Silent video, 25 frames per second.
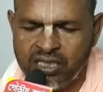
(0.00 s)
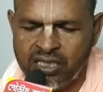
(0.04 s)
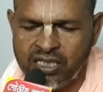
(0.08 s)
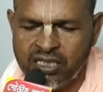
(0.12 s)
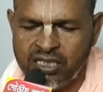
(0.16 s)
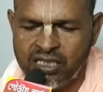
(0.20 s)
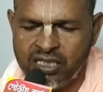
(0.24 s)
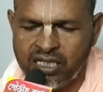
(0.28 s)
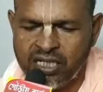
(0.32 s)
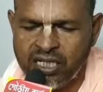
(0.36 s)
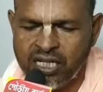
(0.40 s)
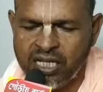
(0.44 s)

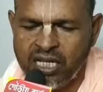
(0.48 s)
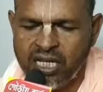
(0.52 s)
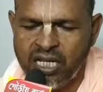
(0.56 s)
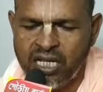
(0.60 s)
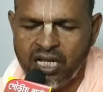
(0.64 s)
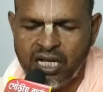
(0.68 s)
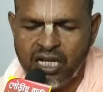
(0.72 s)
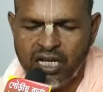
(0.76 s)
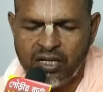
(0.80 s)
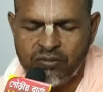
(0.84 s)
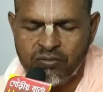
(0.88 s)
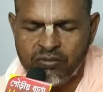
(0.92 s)
দিলেন
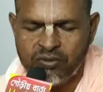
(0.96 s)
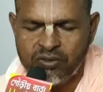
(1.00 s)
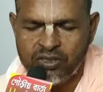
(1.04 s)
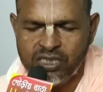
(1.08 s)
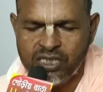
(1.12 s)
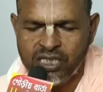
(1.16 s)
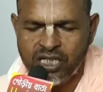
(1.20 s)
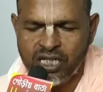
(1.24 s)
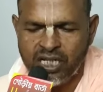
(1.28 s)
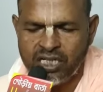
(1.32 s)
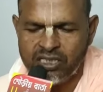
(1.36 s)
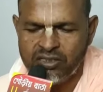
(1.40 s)
আপনি
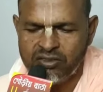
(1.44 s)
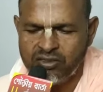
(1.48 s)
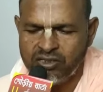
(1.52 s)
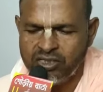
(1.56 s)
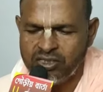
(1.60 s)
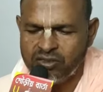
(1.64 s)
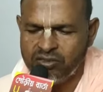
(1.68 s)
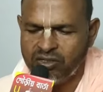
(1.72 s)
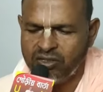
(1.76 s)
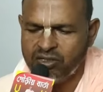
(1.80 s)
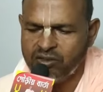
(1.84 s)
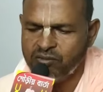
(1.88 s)
আচরি
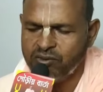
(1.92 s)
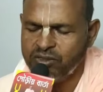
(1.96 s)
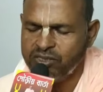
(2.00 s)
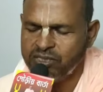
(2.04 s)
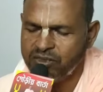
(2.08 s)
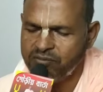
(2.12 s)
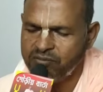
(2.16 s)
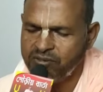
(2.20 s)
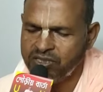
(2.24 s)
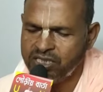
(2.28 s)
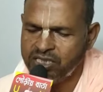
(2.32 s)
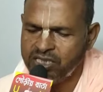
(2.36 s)
ধর্ম
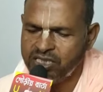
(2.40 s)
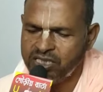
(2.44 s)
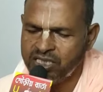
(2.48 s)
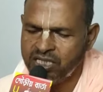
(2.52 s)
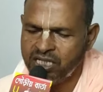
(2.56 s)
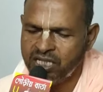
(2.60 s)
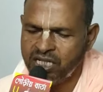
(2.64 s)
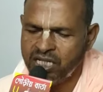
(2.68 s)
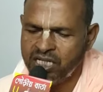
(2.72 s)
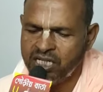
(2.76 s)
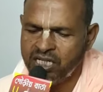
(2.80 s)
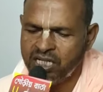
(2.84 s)
জীবের
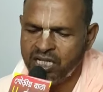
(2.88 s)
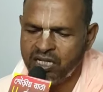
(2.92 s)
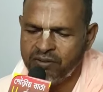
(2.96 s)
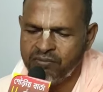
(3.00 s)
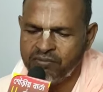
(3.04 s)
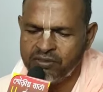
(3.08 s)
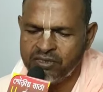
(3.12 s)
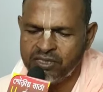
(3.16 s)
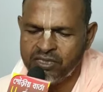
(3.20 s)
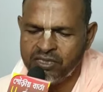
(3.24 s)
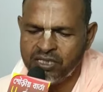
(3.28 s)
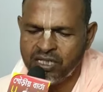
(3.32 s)
শিখায়
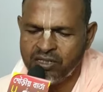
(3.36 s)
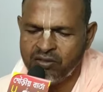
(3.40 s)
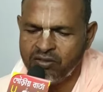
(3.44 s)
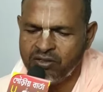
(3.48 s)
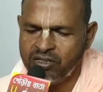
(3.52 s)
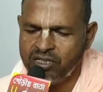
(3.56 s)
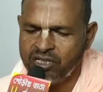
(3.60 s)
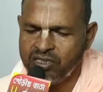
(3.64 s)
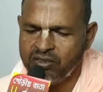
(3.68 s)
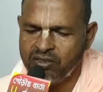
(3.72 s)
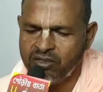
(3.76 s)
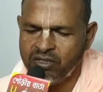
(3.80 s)
আপনি না
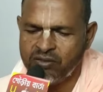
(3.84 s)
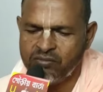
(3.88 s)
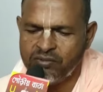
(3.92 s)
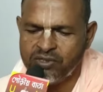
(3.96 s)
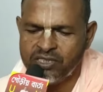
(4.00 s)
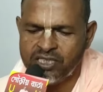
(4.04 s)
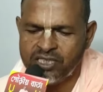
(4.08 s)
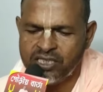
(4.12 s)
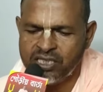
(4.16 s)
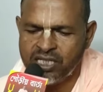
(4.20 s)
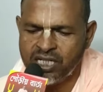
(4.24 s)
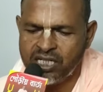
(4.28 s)
কইলে ধর্ম
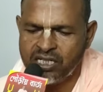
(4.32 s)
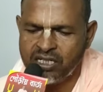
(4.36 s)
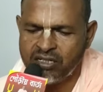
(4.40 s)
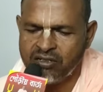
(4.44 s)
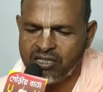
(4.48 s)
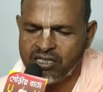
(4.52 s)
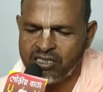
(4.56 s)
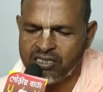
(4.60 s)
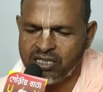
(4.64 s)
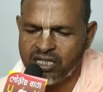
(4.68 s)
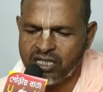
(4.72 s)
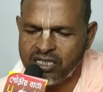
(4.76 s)
শিখানো
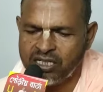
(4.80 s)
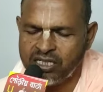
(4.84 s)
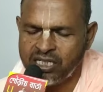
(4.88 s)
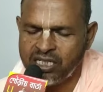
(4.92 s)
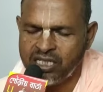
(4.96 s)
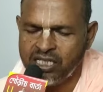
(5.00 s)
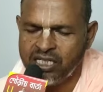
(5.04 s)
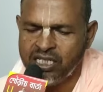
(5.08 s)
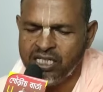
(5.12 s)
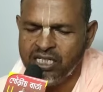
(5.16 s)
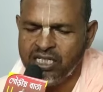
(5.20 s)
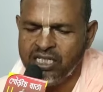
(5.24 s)
না যায়
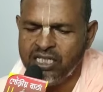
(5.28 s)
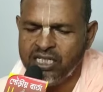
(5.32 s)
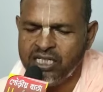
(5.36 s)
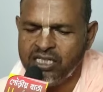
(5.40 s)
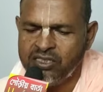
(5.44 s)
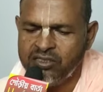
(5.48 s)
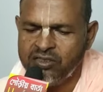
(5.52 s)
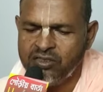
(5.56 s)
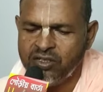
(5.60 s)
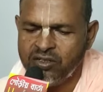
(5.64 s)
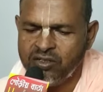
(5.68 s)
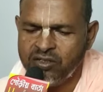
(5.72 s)
এই
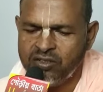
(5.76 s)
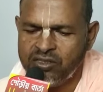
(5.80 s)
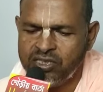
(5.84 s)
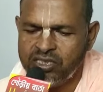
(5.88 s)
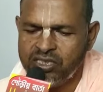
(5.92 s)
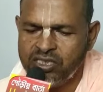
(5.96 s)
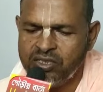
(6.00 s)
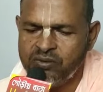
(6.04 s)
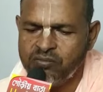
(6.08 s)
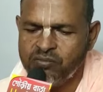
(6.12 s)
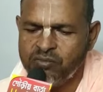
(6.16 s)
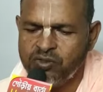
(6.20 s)

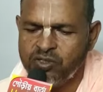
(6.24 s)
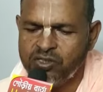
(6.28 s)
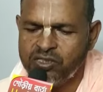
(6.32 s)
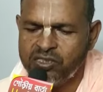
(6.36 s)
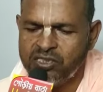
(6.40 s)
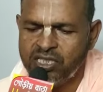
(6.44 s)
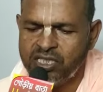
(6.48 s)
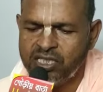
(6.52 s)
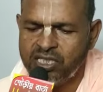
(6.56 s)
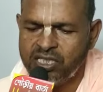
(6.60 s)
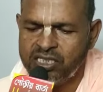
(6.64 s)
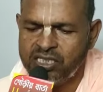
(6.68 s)
জগতে
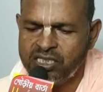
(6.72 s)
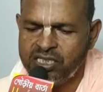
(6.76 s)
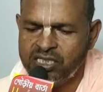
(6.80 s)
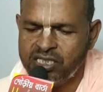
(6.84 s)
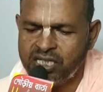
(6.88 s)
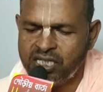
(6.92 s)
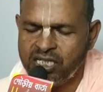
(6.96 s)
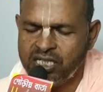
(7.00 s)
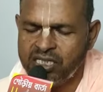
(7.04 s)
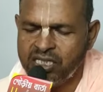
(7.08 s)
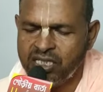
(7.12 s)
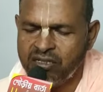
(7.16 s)
মর্যাদা
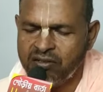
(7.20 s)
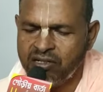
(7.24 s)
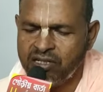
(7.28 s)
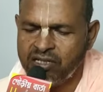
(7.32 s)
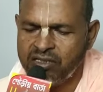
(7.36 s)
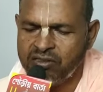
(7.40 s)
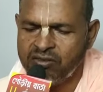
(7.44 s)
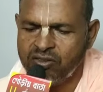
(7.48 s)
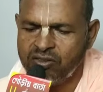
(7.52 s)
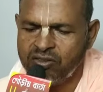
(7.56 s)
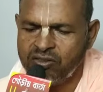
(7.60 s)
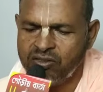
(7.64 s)
শিক্ষা দেওয়ার
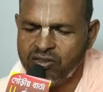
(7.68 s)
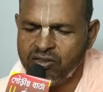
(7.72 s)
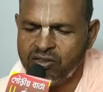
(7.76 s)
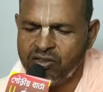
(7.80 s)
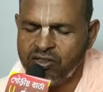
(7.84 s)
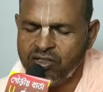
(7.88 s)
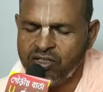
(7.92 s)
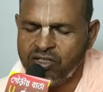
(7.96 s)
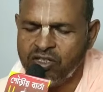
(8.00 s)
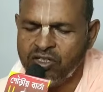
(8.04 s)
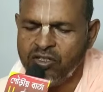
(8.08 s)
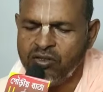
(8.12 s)
জন্য
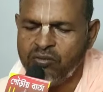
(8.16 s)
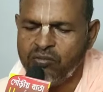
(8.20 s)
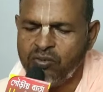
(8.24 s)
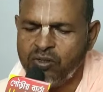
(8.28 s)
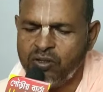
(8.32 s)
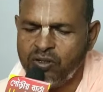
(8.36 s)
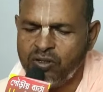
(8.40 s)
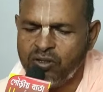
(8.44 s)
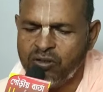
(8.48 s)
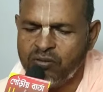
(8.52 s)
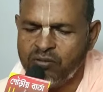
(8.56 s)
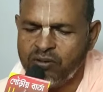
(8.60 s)

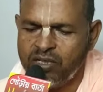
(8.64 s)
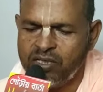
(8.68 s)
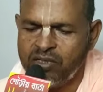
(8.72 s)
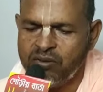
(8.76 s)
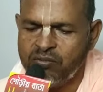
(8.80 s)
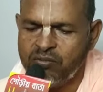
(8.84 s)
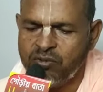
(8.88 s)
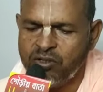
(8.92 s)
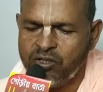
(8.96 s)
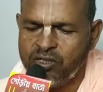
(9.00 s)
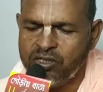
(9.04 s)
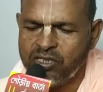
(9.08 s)
ভগবান
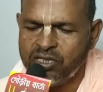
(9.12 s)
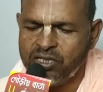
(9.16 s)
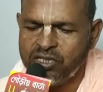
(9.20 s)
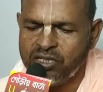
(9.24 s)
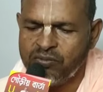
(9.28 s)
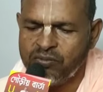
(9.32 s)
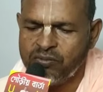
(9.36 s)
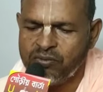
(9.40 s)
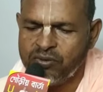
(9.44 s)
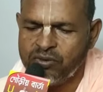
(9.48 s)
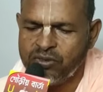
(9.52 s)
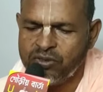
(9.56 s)
মর্যাদা
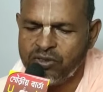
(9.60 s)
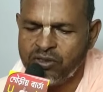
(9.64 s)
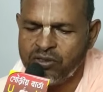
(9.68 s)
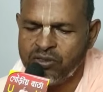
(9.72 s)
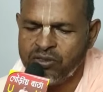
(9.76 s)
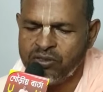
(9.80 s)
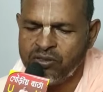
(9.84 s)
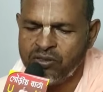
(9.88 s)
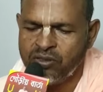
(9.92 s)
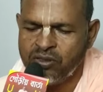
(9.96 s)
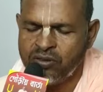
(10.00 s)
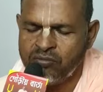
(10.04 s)

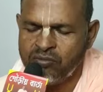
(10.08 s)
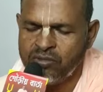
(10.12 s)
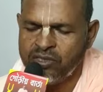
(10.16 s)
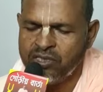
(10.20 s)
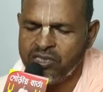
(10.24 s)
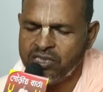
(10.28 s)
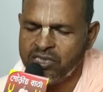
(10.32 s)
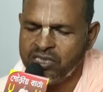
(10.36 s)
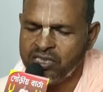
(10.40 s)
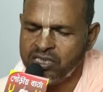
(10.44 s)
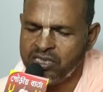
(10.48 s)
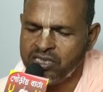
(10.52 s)
পুরুষোত্তম
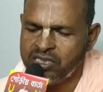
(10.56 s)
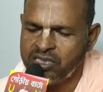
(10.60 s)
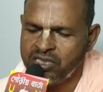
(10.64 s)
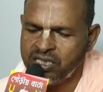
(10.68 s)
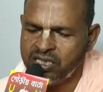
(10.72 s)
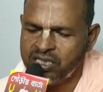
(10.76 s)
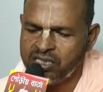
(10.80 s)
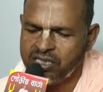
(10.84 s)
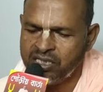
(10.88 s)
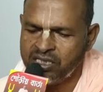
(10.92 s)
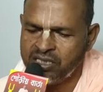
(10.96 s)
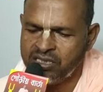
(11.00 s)
তিনি
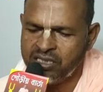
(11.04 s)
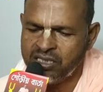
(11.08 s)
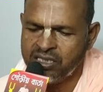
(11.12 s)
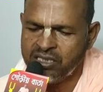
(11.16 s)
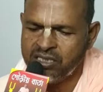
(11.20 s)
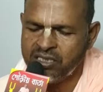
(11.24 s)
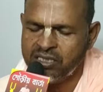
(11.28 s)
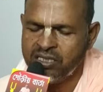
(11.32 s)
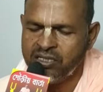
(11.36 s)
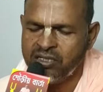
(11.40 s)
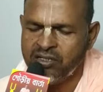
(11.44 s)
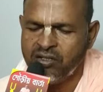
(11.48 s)
এসেছেন
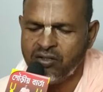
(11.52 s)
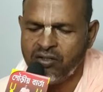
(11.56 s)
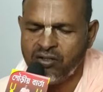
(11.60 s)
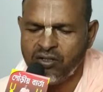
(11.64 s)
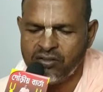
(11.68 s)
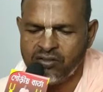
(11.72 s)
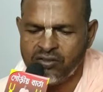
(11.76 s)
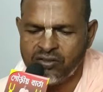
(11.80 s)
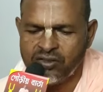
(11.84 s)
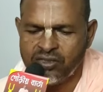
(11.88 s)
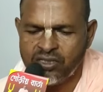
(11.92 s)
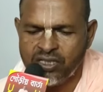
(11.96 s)

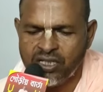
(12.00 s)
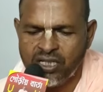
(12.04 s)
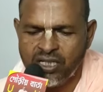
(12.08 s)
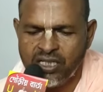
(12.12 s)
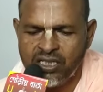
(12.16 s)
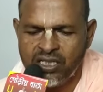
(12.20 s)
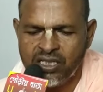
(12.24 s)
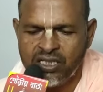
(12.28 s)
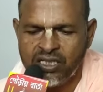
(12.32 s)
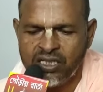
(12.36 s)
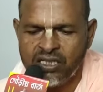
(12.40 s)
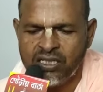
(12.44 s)

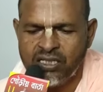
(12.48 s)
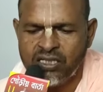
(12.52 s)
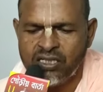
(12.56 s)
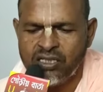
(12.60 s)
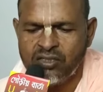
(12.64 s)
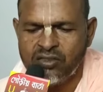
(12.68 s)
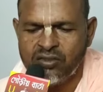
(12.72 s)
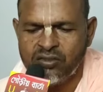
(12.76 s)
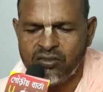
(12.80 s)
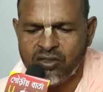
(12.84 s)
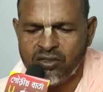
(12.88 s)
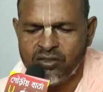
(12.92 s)
অযোধ্যায়
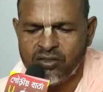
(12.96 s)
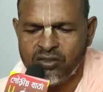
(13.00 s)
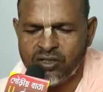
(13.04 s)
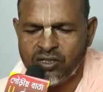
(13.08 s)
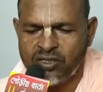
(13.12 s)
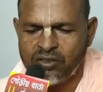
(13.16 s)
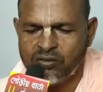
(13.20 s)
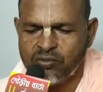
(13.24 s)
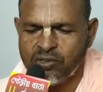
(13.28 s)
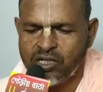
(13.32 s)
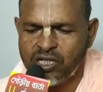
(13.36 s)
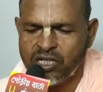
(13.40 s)

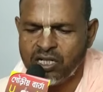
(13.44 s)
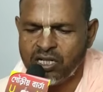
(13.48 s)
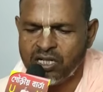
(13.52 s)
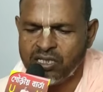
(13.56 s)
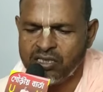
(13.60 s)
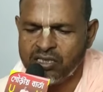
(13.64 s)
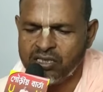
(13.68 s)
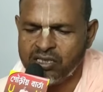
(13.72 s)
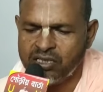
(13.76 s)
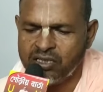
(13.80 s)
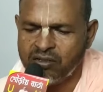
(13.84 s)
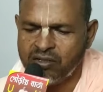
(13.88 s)
দশরথ
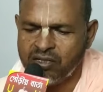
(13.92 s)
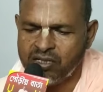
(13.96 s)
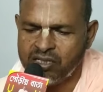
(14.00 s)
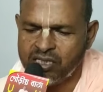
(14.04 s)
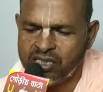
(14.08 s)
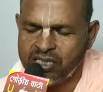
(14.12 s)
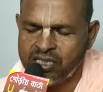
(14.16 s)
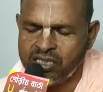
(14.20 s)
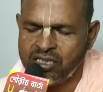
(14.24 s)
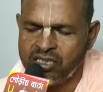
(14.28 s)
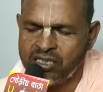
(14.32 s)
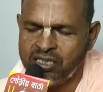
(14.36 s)
মহারাজের ঘরে
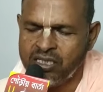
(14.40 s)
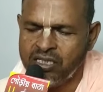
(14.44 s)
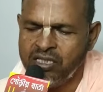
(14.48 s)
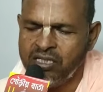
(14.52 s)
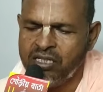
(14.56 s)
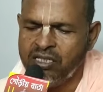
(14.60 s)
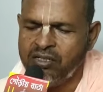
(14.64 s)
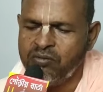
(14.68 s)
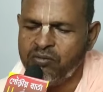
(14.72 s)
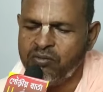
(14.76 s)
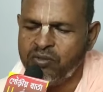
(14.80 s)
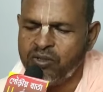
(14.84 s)

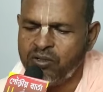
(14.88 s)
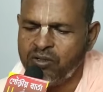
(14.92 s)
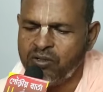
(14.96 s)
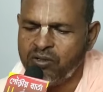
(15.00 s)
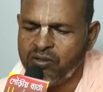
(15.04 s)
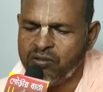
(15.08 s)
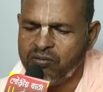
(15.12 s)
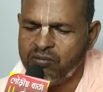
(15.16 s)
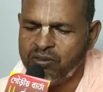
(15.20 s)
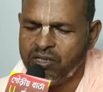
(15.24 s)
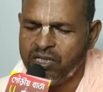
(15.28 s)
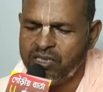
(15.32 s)

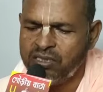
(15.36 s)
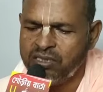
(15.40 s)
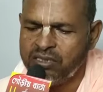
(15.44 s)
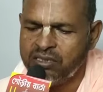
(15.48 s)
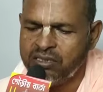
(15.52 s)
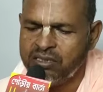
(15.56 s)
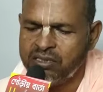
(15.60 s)
ভগবান